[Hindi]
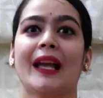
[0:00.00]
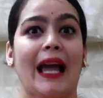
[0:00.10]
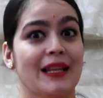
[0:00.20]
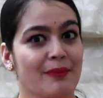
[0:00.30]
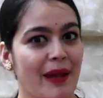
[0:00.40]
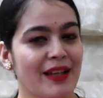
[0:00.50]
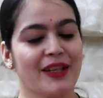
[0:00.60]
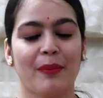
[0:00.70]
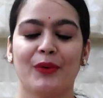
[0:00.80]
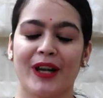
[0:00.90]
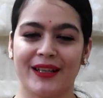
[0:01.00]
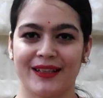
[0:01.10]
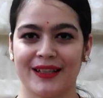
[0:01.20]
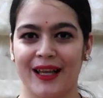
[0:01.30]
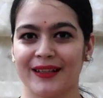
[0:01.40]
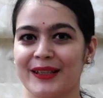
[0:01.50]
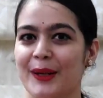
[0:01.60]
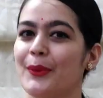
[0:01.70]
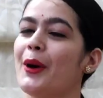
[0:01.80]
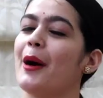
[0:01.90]
गाइस मैं जयपुर राजस्थान से
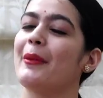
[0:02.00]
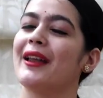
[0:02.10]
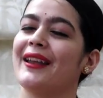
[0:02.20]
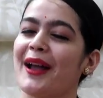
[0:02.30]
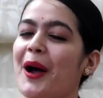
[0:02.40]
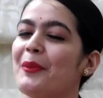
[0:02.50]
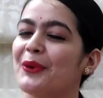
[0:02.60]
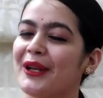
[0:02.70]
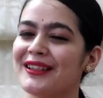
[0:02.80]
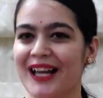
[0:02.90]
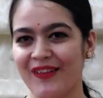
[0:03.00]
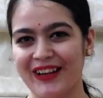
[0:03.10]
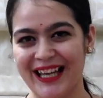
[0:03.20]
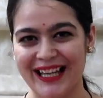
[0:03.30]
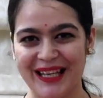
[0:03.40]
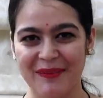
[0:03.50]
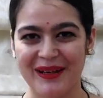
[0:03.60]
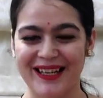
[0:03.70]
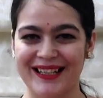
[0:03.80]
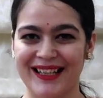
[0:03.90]
हूँ हमारे यहाँ पूरे सावन लहरिया
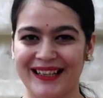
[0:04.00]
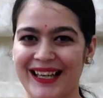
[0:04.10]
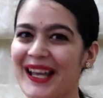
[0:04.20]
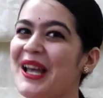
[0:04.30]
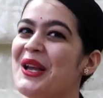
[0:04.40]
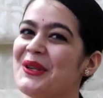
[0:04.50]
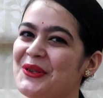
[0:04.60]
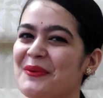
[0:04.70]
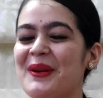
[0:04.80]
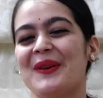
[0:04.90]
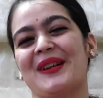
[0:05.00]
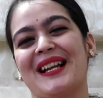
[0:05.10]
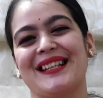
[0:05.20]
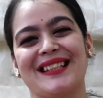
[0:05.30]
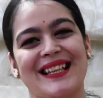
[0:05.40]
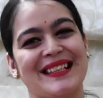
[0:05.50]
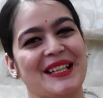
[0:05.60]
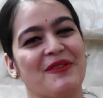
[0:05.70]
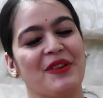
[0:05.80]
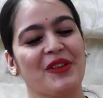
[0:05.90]
पहना जाता है जो भी लोग राजस्थान से
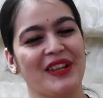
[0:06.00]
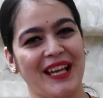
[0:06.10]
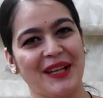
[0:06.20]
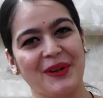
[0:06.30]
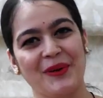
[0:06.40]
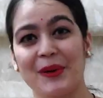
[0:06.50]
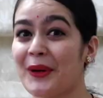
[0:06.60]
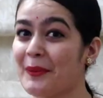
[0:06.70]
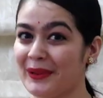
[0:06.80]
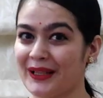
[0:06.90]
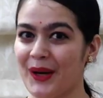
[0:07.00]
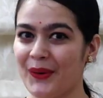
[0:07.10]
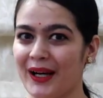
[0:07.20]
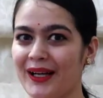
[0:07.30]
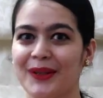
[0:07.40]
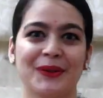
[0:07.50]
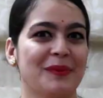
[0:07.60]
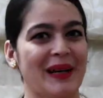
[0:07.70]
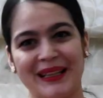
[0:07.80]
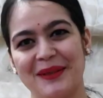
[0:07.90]
ये वीडियो देख रहे होंगे उन्हें पता होगा तो
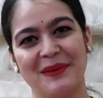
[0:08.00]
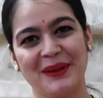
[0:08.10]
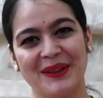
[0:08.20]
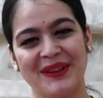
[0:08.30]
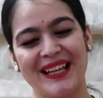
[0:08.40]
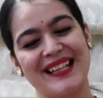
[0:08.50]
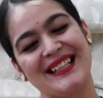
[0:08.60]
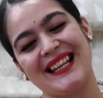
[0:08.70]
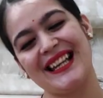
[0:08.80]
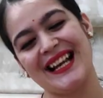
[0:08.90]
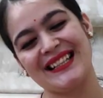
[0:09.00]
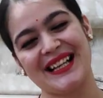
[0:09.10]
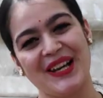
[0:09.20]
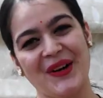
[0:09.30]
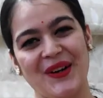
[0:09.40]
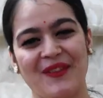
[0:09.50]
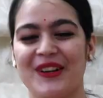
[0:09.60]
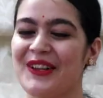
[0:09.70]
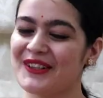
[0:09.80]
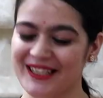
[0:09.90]
बातें बहुत होगी चलिए आज का ये हॉल
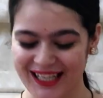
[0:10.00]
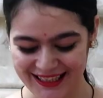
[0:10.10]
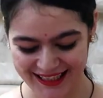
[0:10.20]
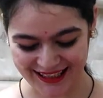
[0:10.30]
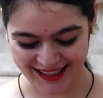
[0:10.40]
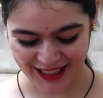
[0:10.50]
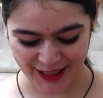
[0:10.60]
वीडियो स्टार्ट करते